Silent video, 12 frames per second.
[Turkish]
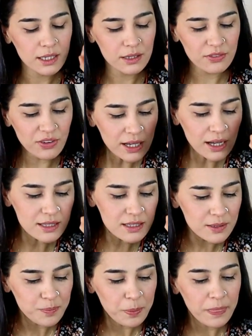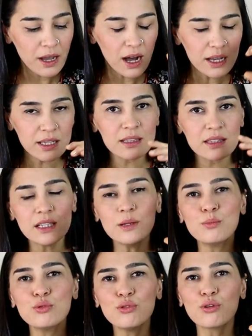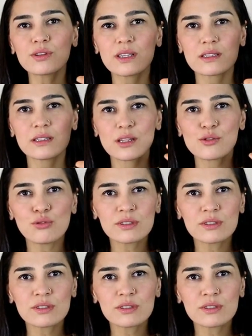E, fakat hayatlarının bu noktasında